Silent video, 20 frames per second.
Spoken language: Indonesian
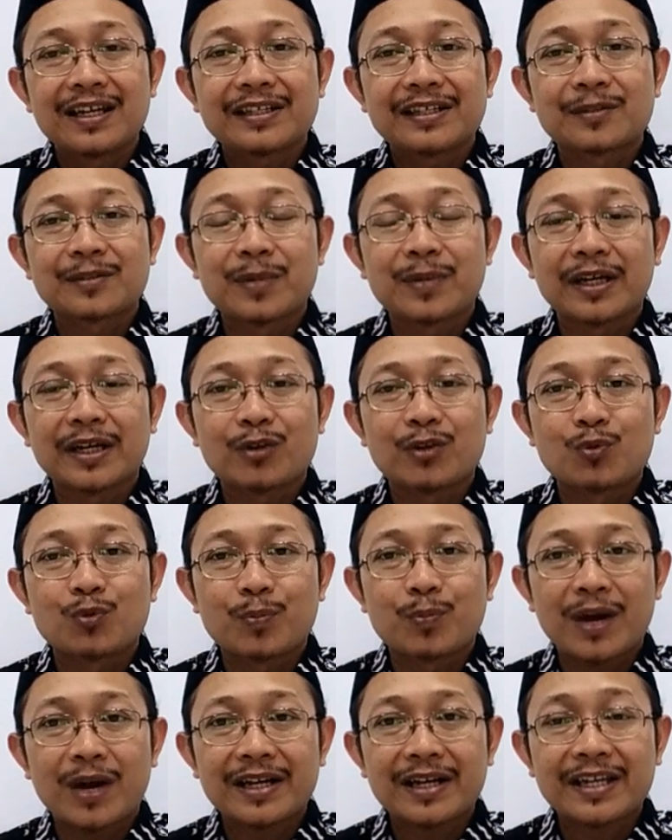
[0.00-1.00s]
sebagai
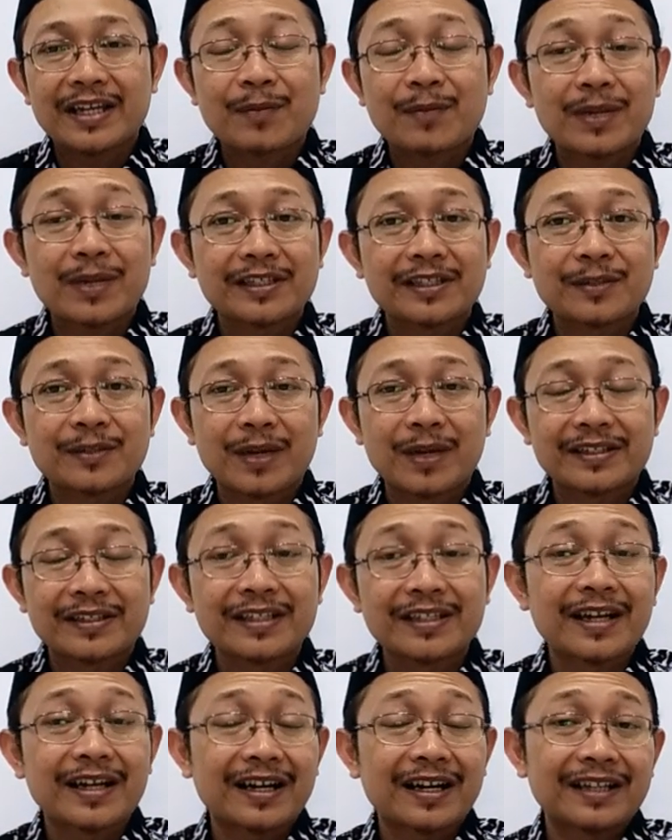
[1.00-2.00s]
upaya
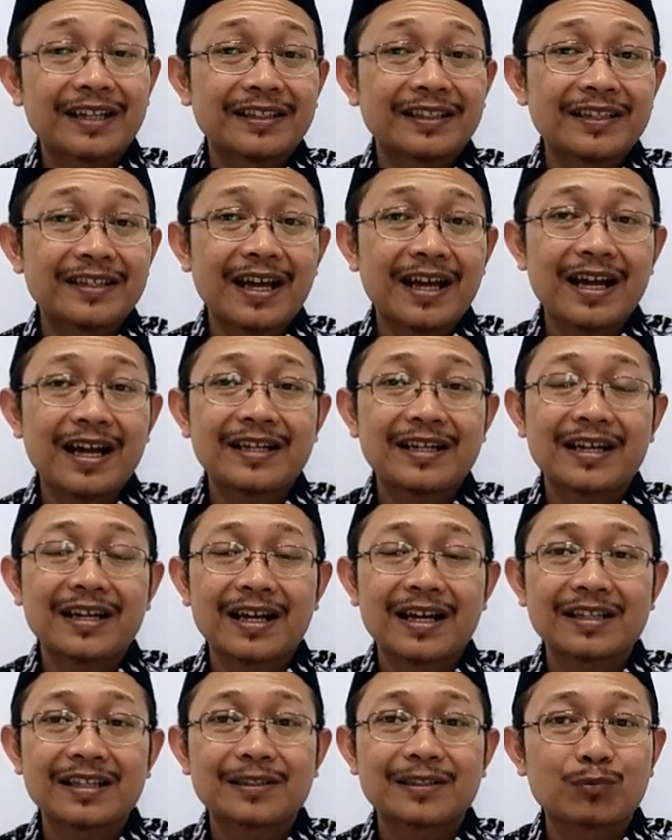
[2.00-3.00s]
masing-masing karena tidak
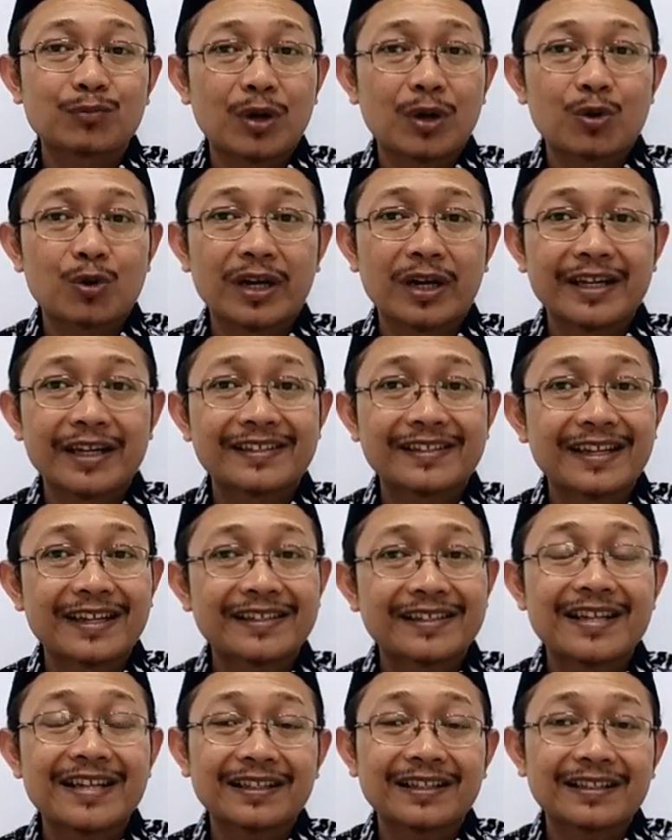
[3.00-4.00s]
ada sebuah
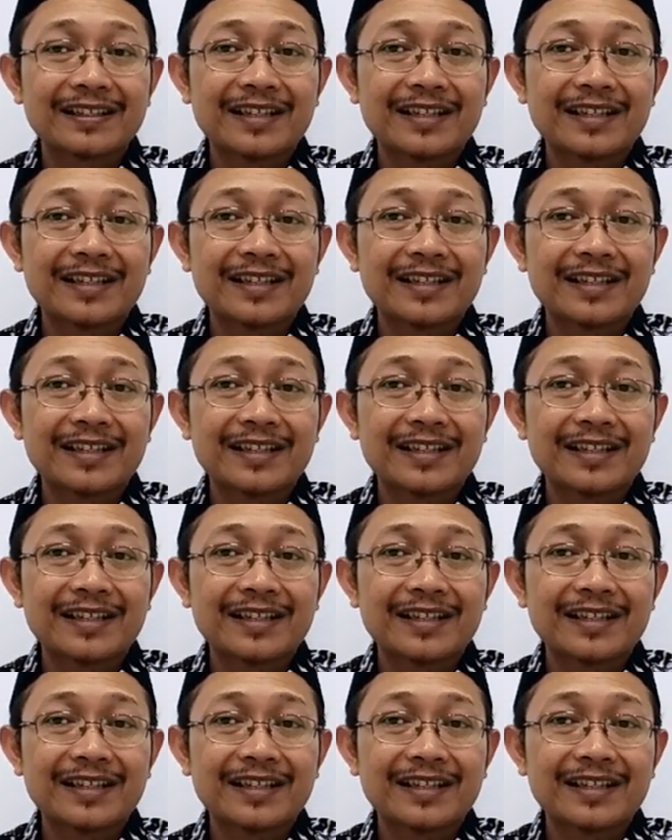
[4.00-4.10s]
organisasi yang